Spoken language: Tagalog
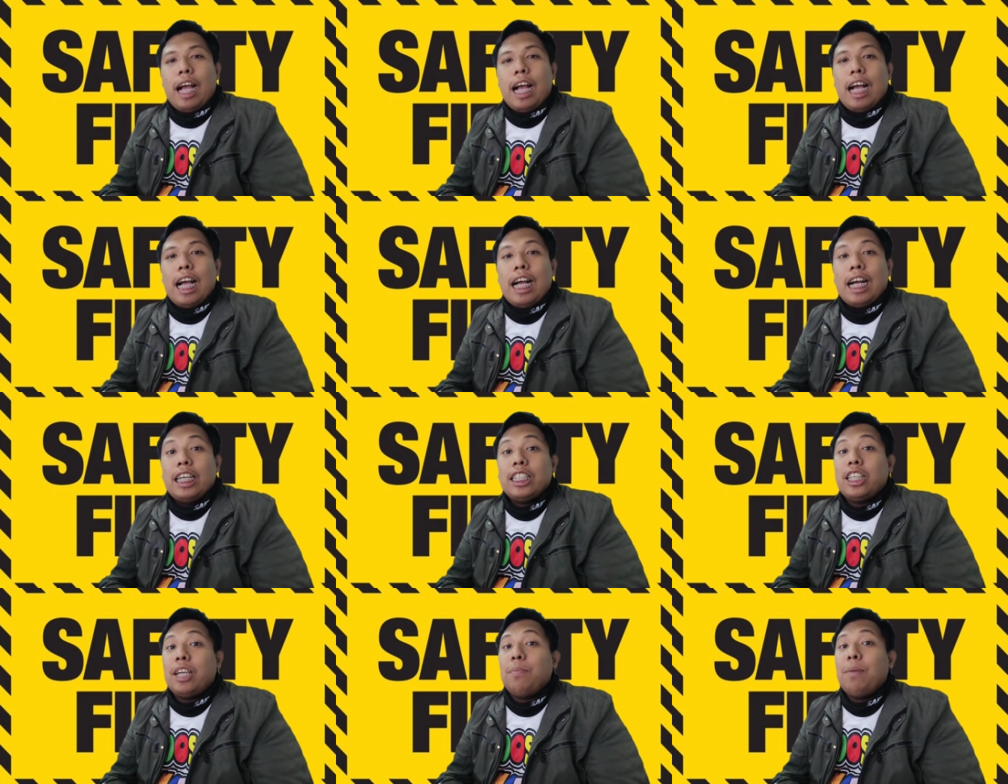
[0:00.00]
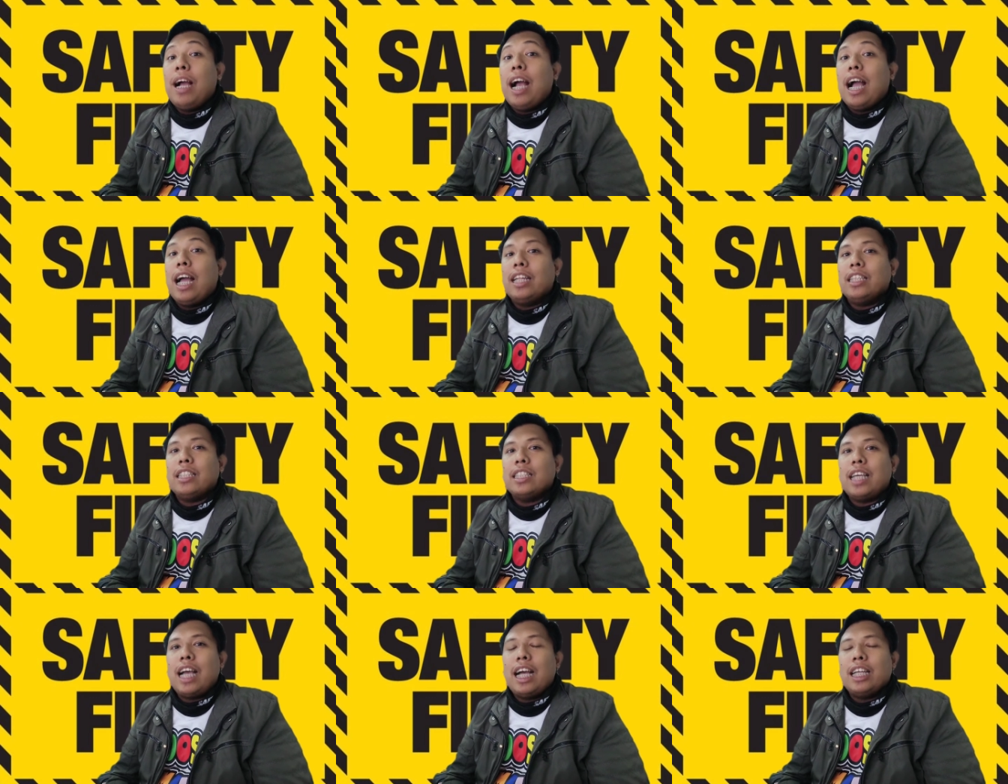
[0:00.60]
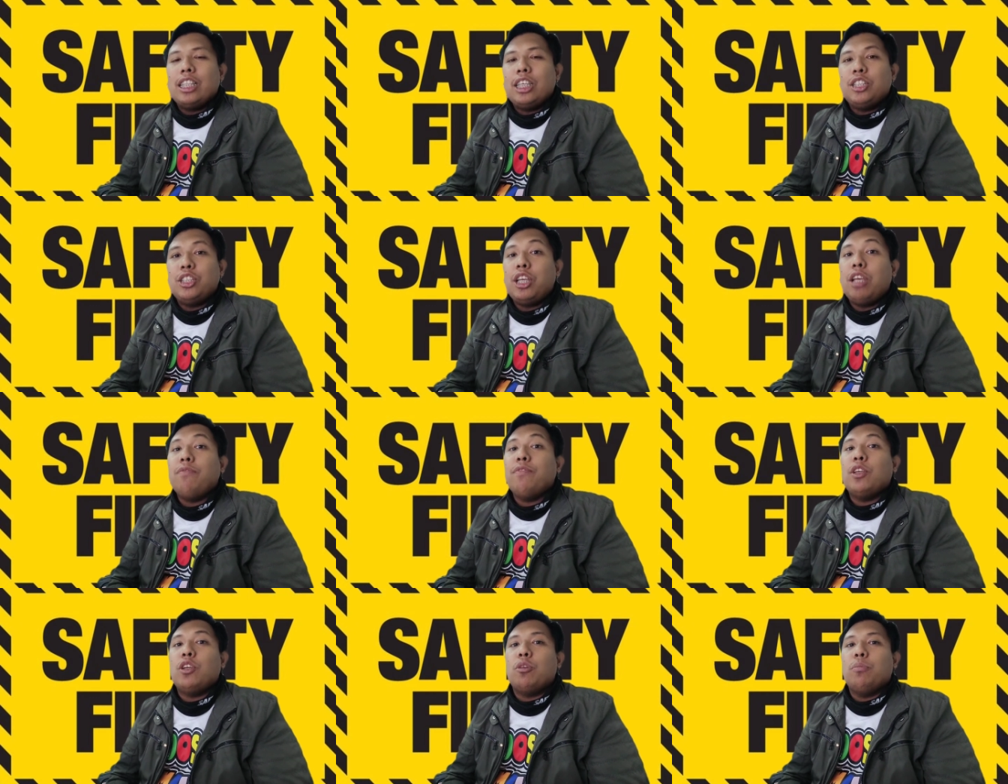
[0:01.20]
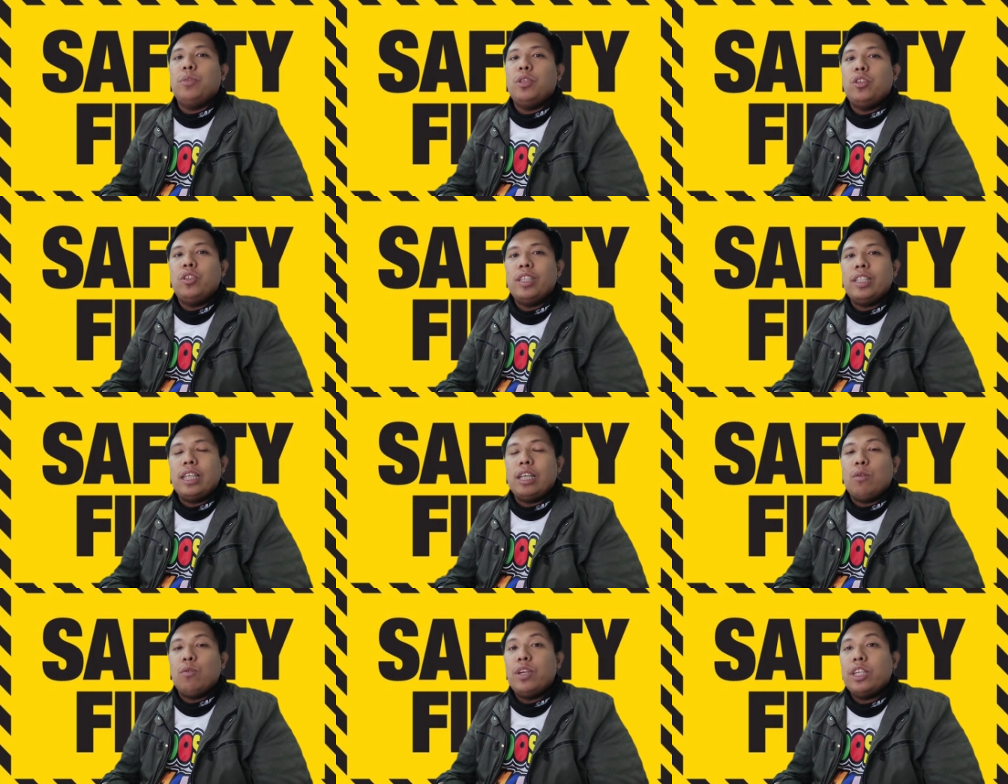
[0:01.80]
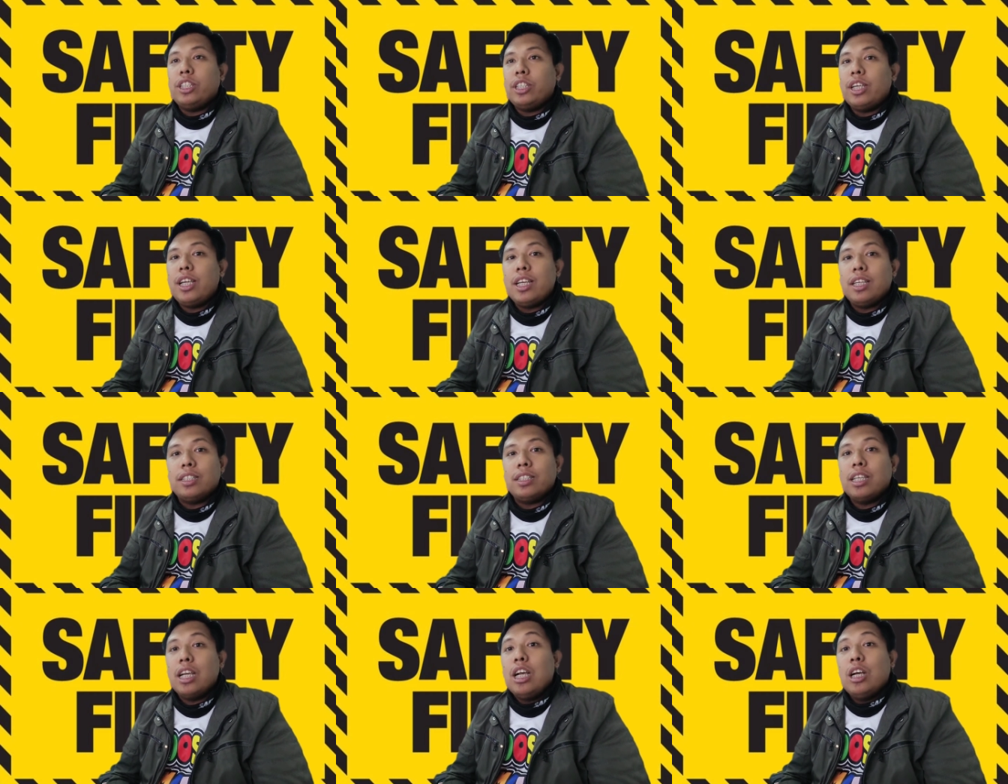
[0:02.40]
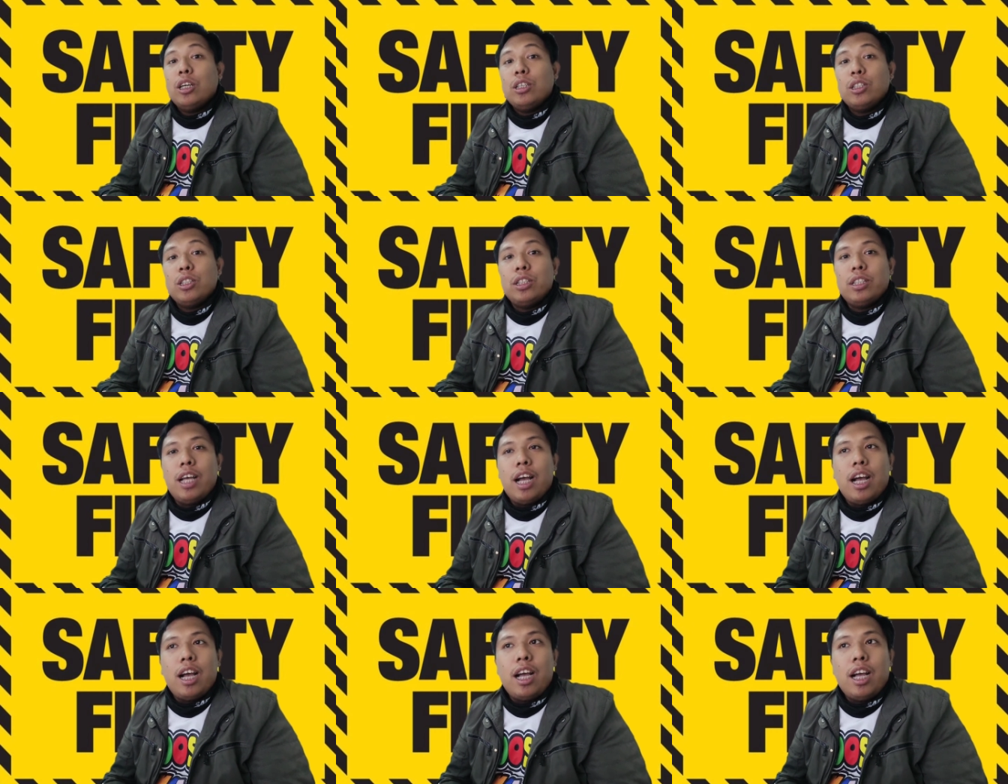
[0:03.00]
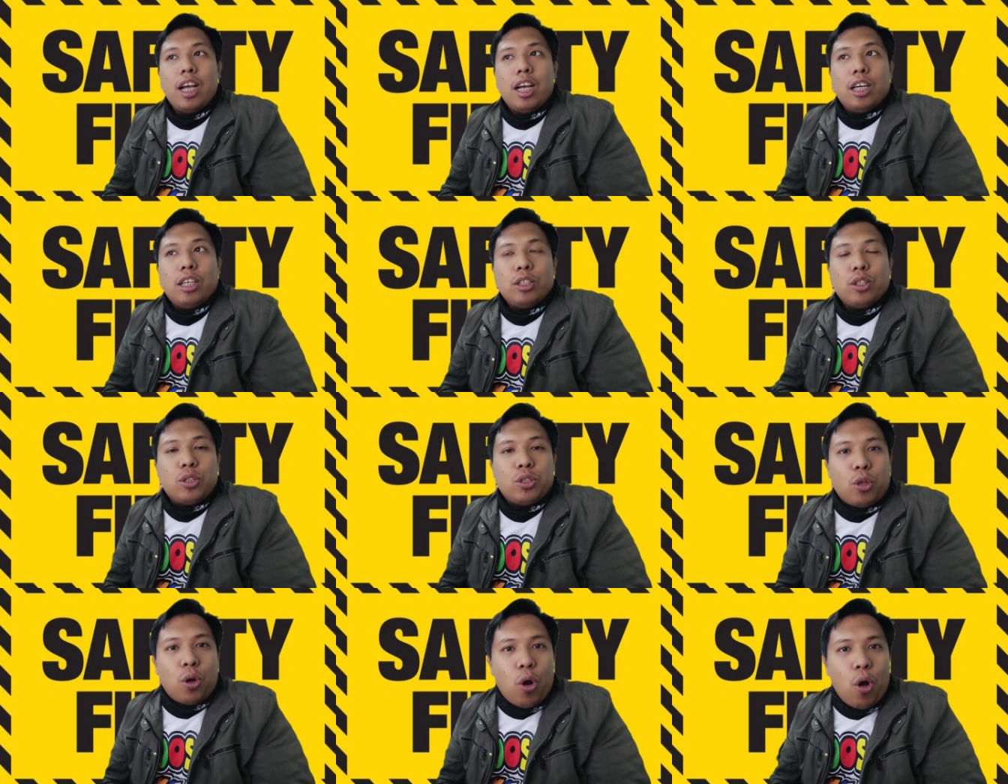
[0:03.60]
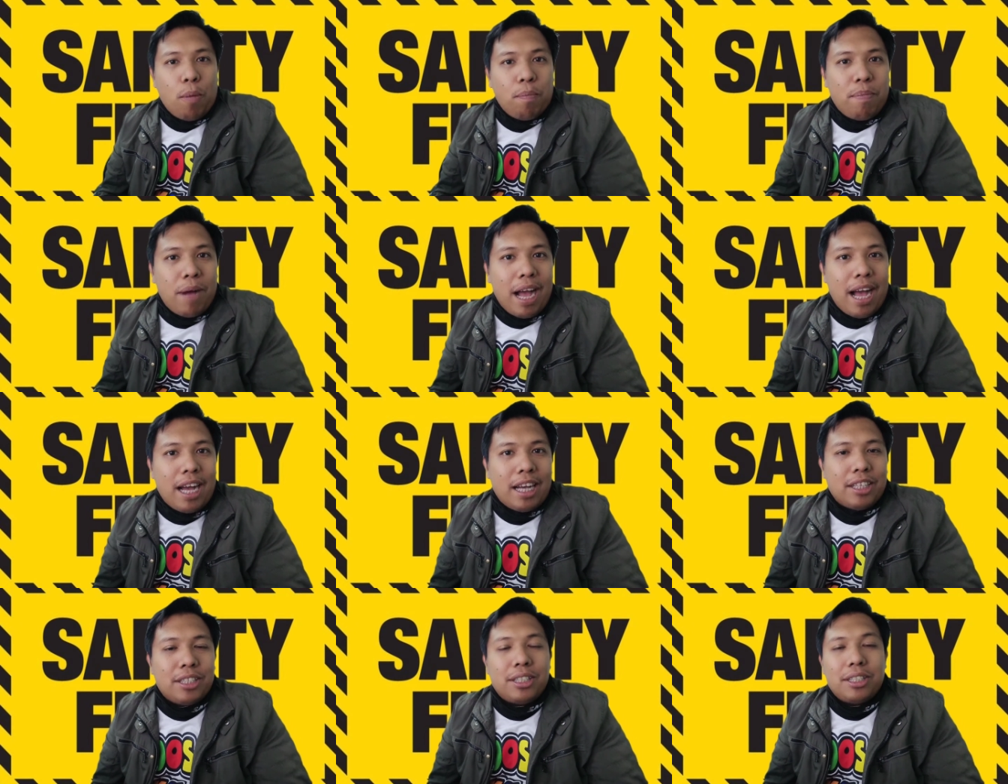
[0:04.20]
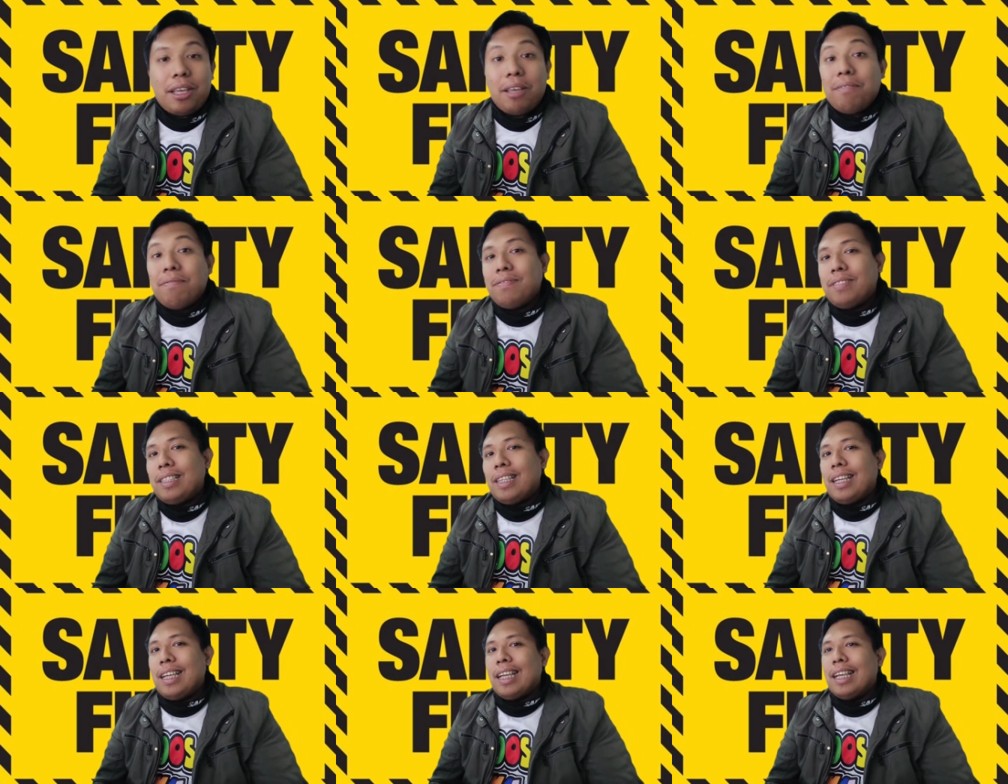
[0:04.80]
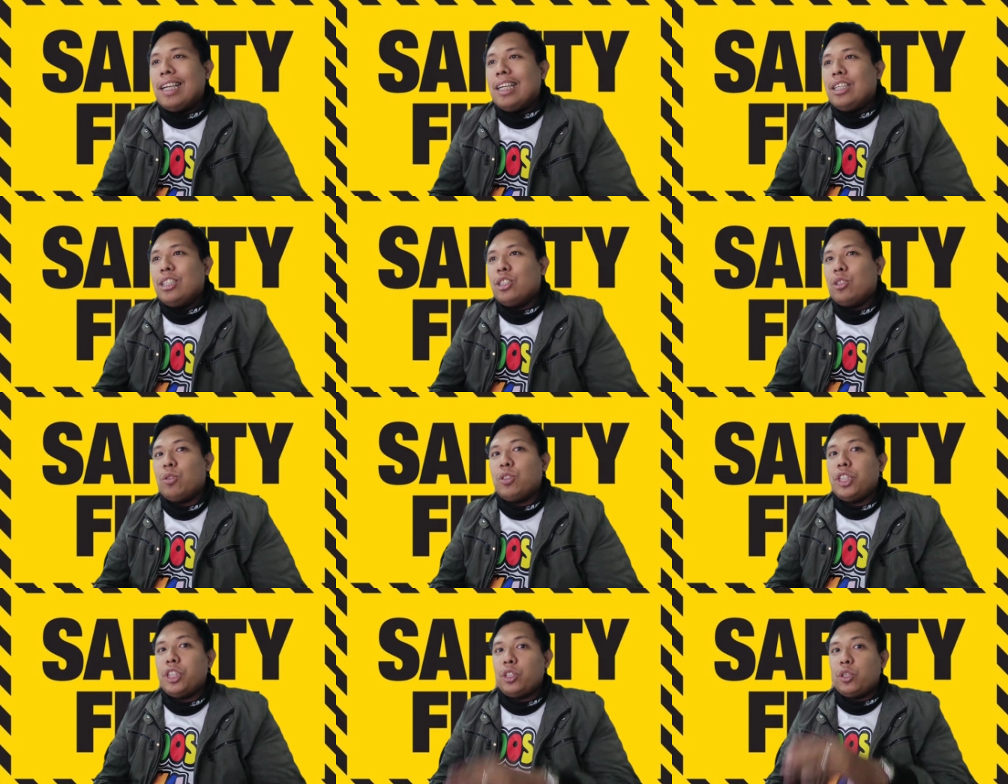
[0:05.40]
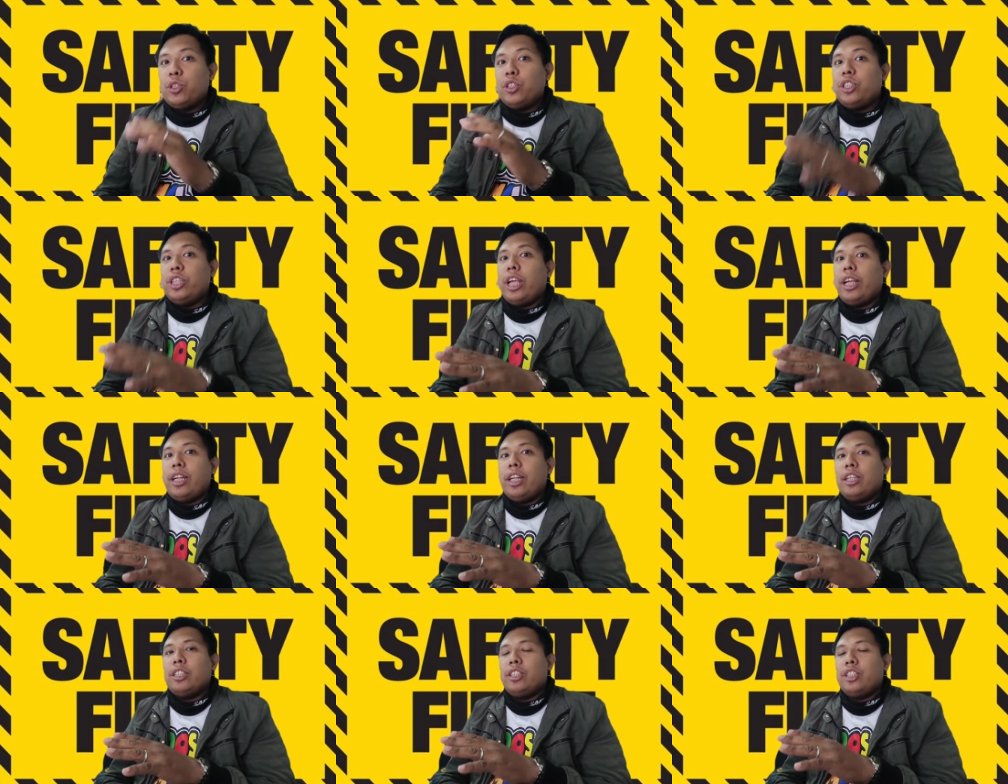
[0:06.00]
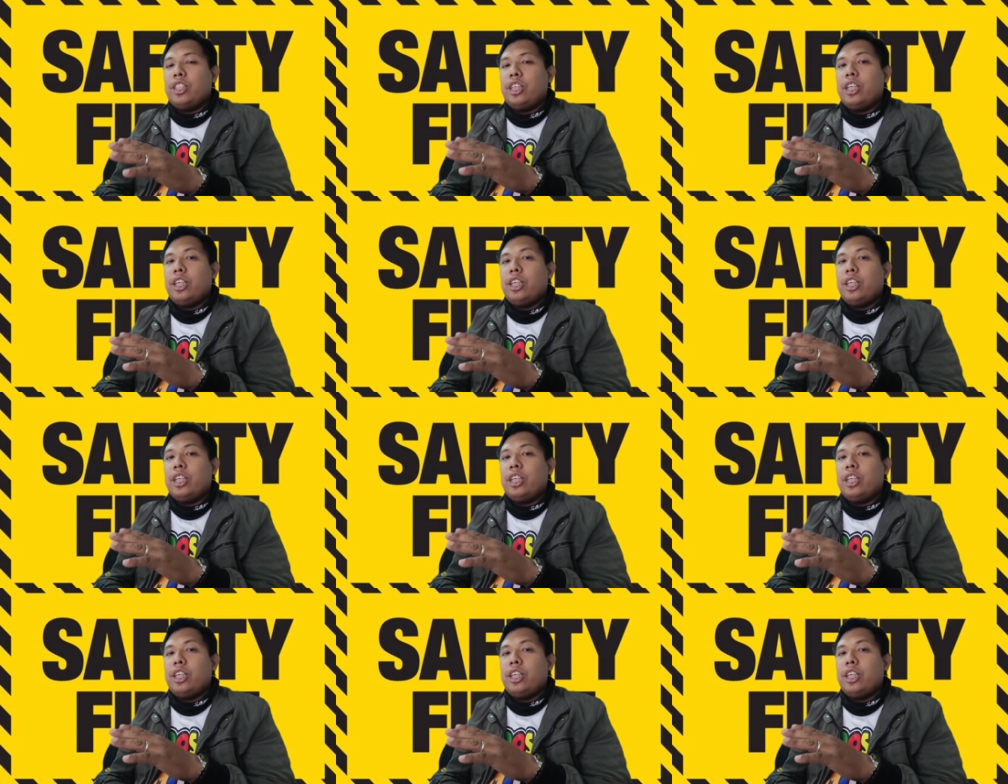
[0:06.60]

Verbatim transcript: uh, kasamahan sa ating safety community which is the tropang safety. So si Sir Jake La